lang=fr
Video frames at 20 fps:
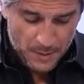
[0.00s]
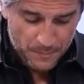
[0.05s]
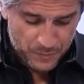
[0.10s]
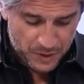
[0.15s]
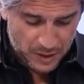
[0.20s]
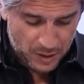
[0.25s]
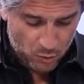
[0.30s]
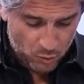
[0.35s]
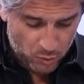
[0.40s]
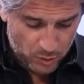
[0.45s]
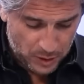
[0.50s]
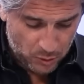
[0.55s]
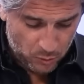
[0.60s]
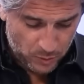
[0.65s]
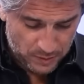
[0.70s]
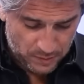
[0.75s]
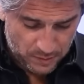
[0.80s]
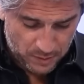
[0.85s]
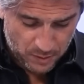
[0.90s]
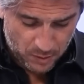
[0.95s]
qui ont,
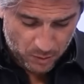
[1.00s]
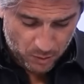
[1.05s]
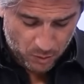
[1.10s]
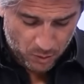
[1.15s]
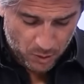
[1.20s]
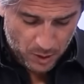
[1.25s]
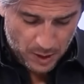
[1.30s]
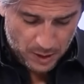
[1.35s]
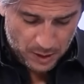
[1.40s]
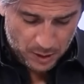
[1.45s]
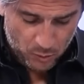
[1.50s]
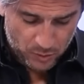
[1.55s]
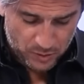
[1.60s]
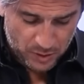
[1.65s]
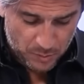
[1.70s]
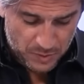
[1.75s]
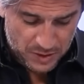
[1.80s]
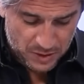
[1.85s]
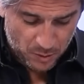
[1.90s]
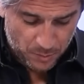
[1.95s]
été, euh, qui ont été
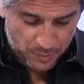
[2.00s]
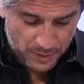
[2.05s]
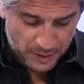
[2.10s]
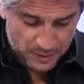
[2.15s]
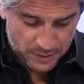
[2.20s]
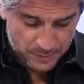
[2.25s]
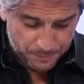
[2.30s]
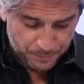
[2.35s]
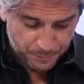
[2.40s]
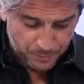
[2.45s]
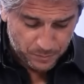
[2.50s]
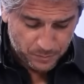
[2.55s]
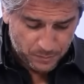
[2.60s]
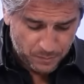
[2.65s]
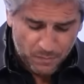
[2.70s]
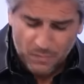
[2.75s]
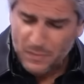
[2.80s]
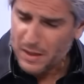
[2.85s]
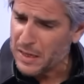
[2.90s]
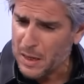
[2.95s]
mises en place.
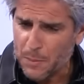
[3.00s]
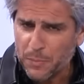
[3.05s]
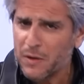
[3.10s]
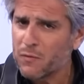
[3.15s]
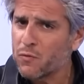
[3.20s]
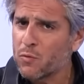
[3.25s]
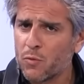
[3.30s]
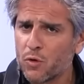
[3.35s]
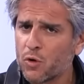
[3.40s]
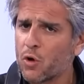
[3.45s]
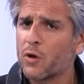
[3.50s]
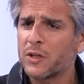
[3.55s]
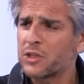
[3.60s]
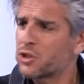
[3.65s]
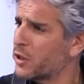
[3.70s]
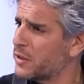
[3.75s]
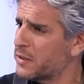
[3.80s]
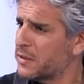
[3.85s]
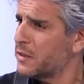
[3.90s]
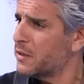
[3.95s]
Et après, vous me
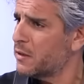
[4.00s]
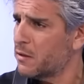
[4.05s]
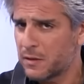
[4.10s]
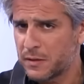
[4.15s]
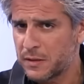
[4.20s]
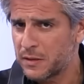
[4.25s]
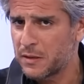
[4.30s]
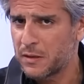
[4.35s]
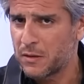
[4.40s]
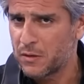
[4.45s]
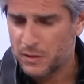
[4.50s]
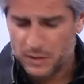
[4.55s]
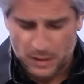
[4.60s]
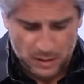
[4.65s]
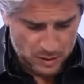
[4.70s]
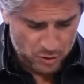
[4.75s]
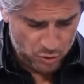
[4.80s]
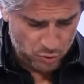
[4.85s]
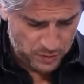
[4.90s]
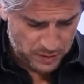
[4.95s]
corrigerez s'il si, euh, euh, y a
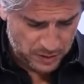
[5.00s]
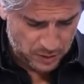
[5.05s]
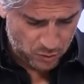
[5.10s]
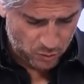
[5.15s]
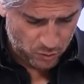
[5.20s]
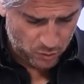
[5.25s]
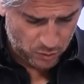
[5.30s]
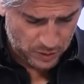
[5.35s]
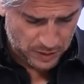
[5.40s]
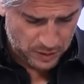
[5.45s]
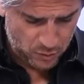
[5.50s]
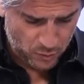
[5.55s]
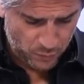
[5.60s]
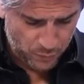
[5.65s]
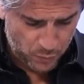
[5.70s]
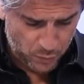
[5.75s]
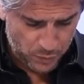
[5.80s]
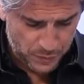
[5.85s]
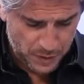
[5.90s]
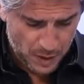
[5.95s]
des choses qui sont, qui sont
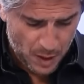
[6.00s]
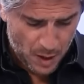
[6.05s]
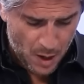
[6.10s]
fausses.